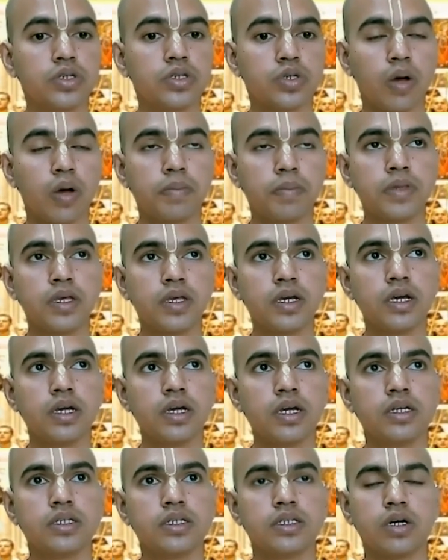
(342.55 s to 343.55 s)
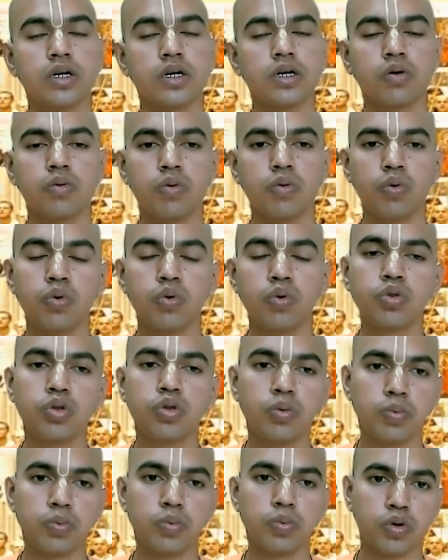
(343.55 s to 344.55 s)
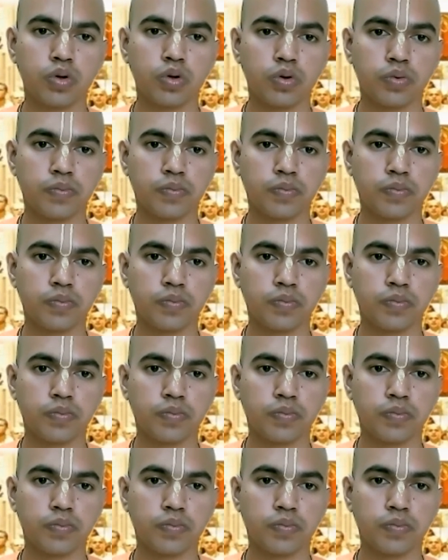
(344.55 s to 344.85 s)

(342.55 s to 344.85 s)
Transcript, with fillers: সব থেকে যেটা গুরুত্বপূর্ণ